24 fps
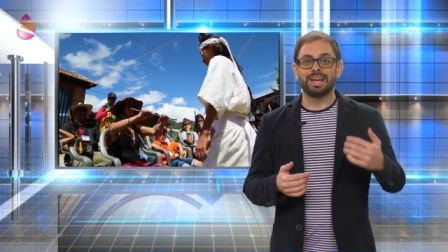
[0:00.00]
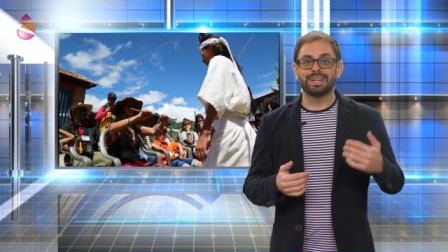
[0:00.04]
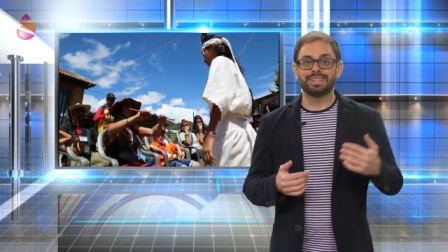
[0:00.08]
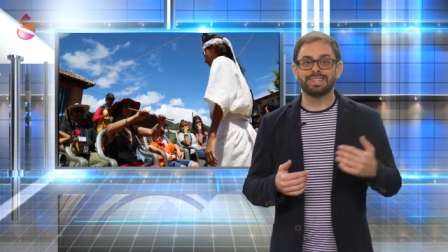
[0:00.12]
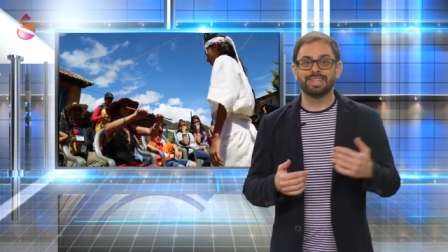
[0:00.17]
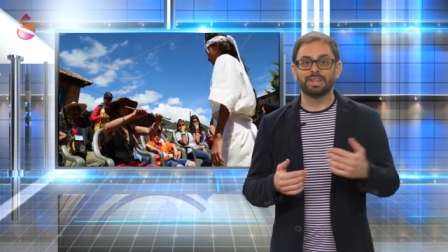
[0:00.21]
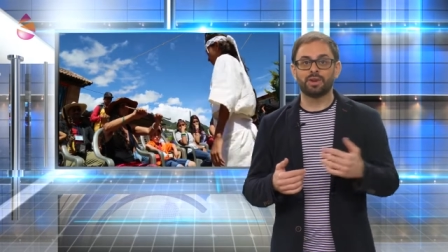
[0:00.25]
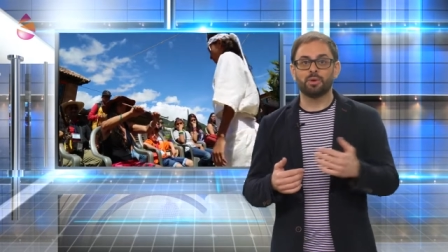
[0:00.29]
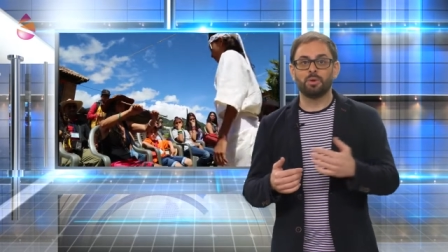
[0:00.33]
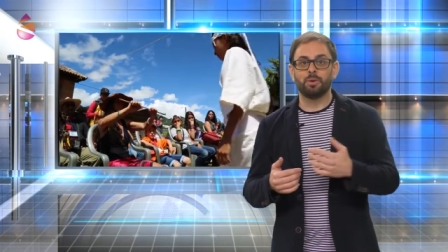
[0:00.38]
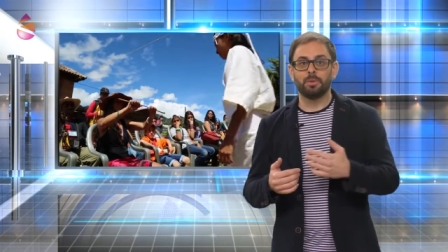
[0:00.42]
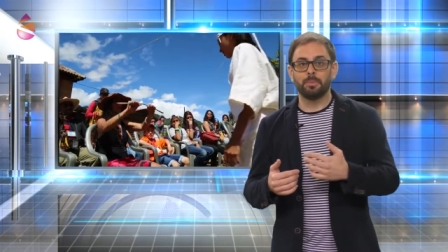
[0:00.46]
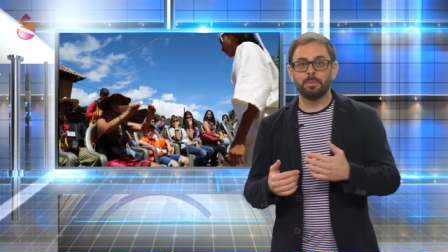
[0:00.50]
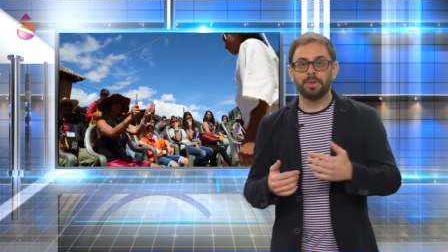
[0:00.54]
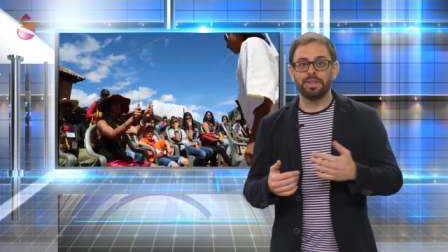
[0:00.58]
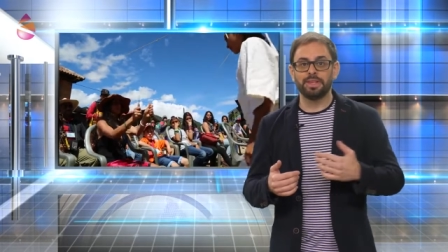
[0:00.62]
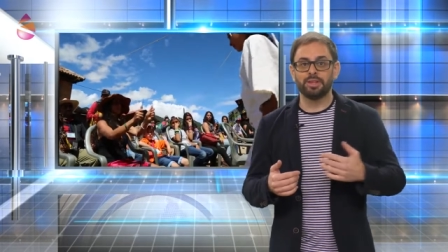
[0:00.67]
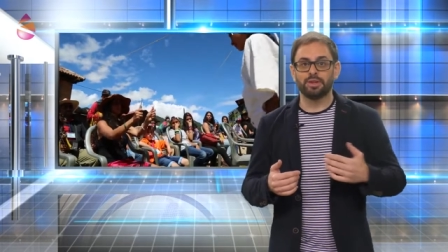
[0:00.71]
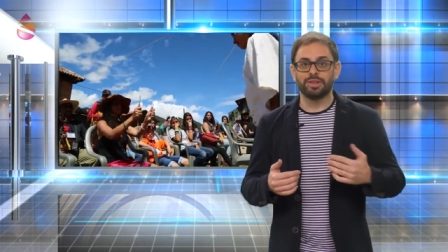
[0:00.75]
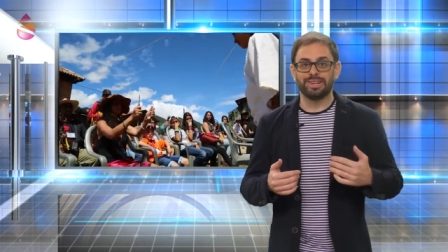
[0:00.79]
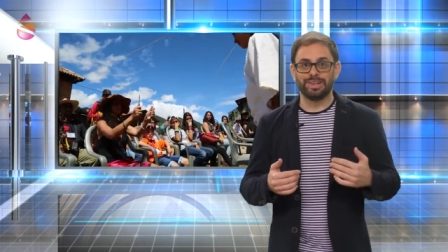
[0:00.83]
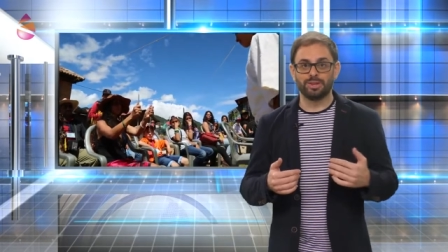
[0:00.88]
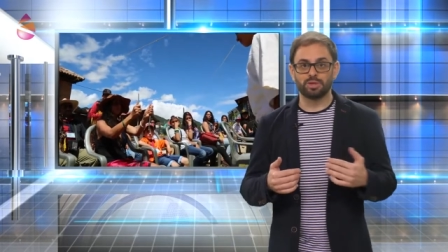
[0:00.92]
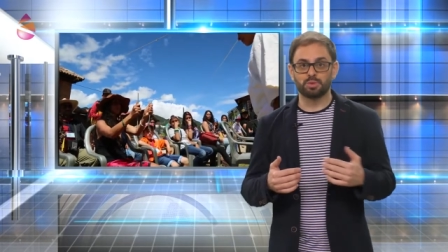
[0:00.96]
arte como
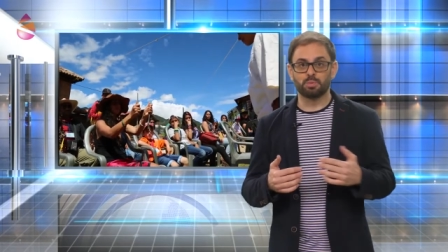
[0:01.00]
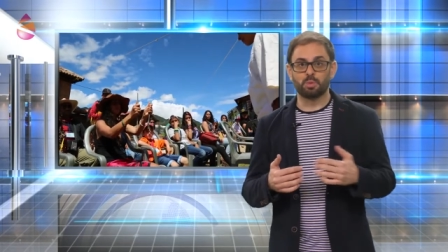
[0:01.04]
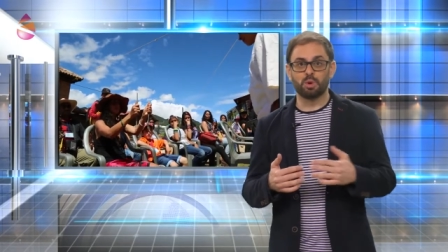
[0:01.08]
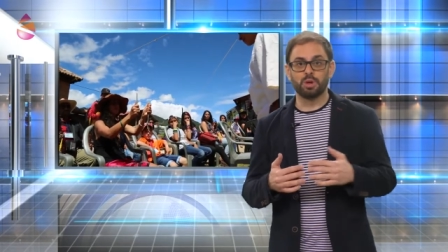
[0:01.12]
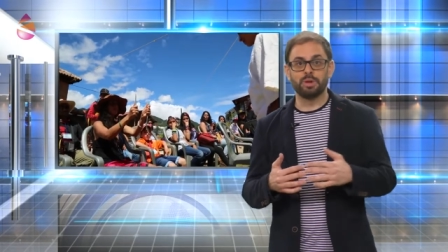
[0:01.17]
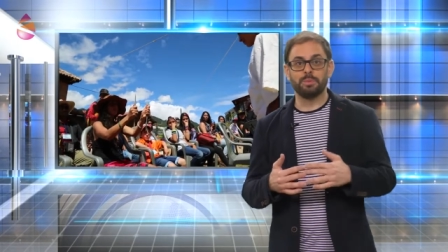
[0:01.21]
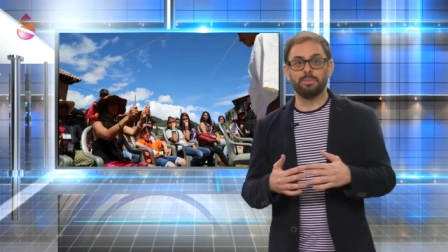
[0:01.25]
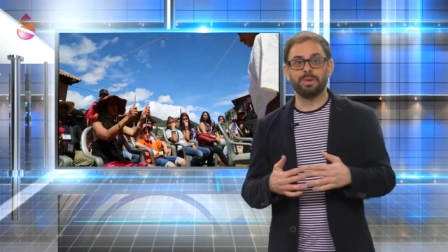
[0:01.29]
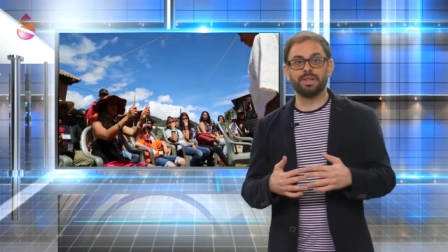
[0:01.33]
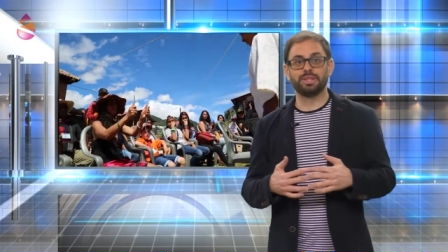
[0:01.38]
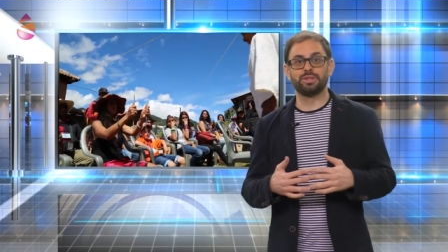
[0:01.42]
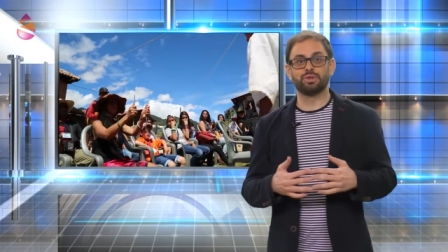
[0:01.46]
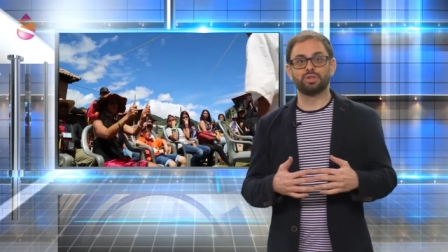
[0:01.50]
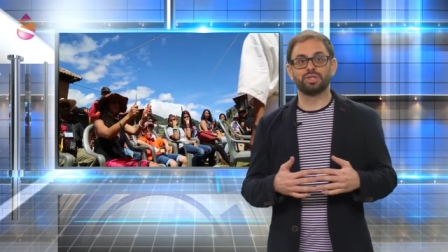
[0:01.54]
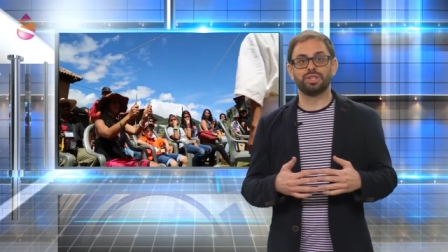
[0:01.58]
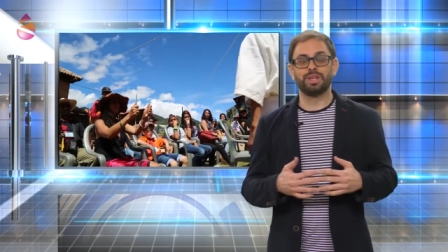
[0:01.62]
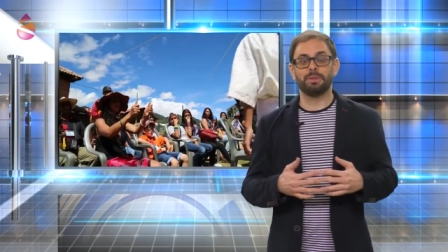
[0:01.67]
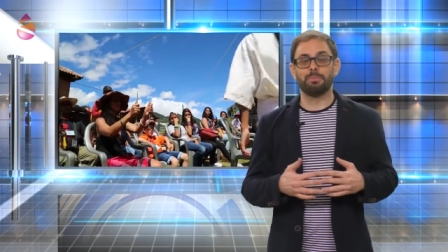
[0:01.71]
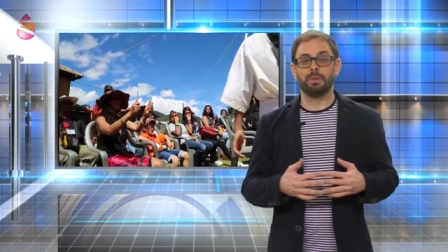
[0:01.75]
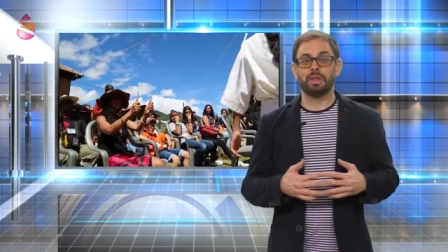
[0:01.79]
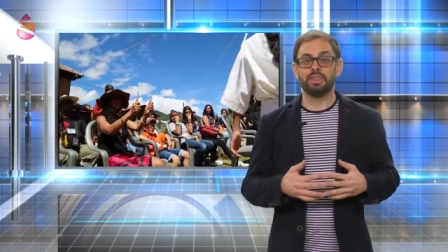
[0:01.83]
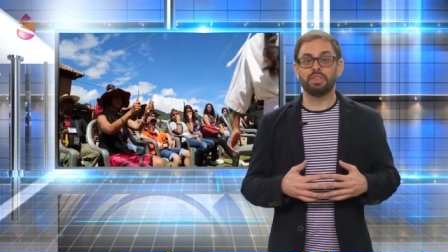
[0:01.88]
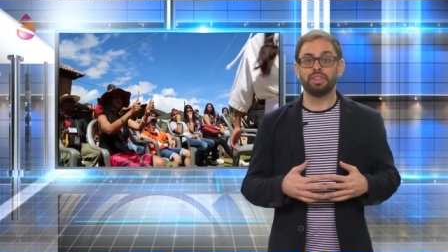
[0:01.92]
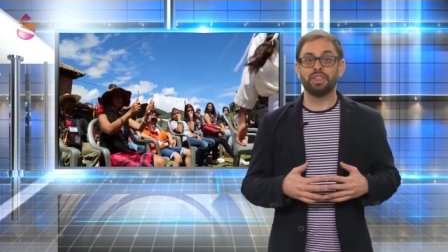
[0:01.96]
medio de los movimientos
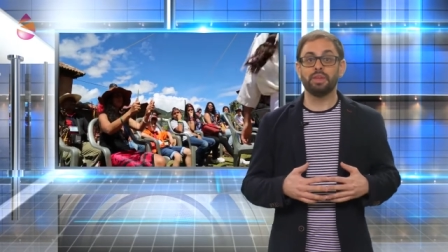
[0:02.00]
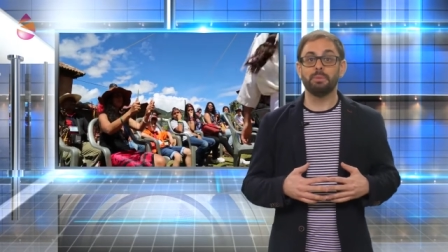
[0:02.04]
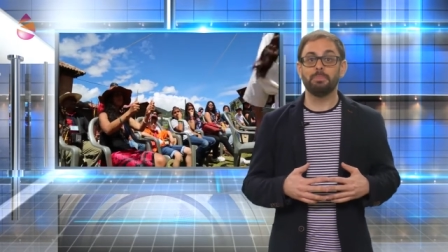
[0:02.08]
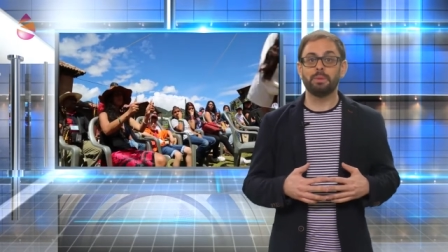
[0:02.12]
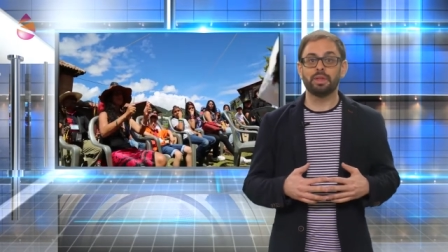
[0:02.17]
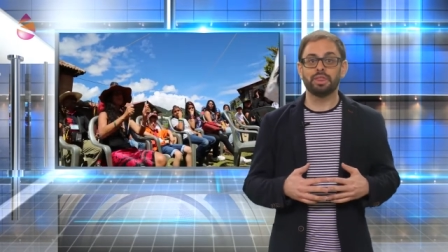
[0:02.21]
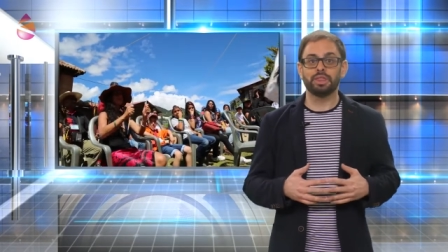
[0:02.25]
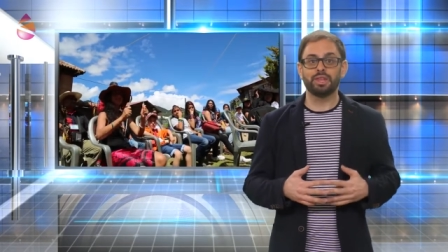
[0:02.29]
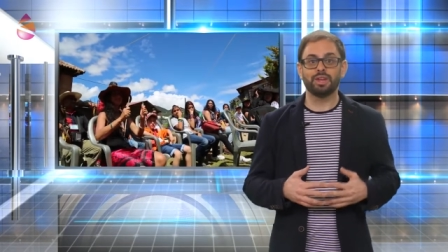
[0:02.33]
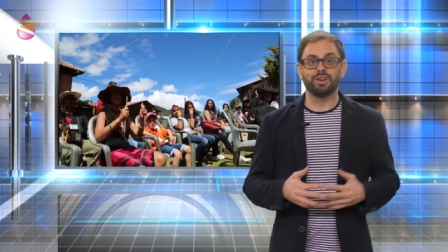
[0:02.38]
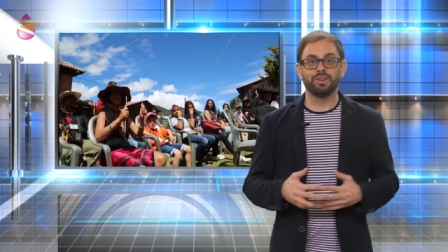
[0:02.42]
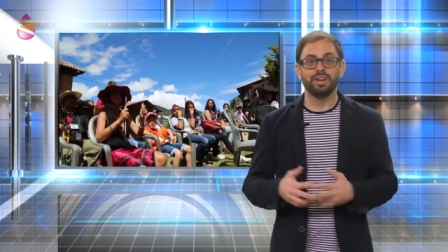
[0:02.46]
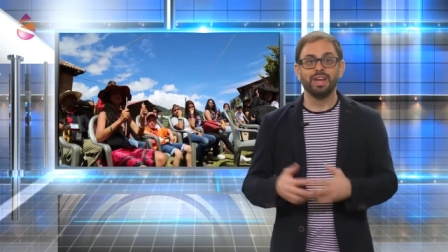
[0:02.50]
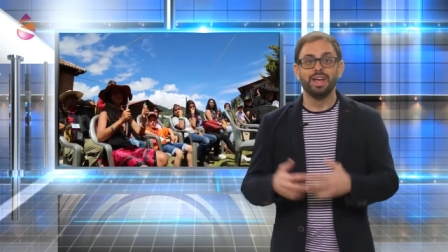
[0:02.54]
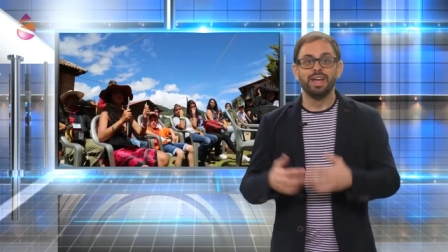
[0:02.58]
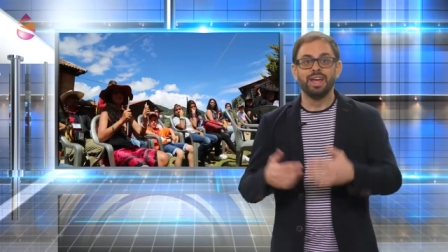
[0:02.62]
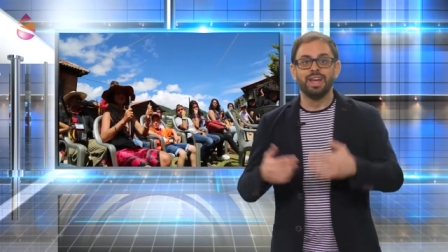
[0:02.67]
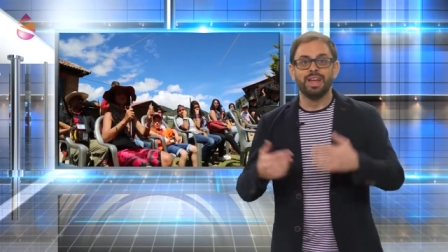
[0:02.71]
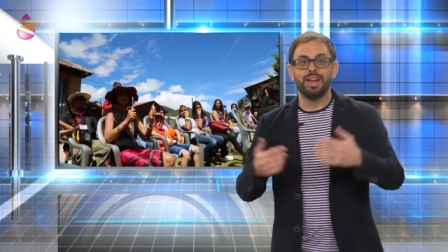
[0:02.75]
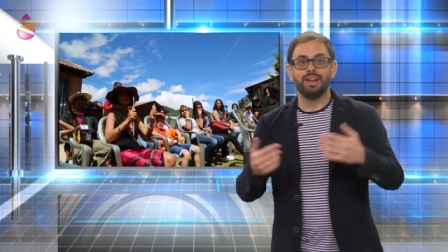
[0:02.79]
de emancipación,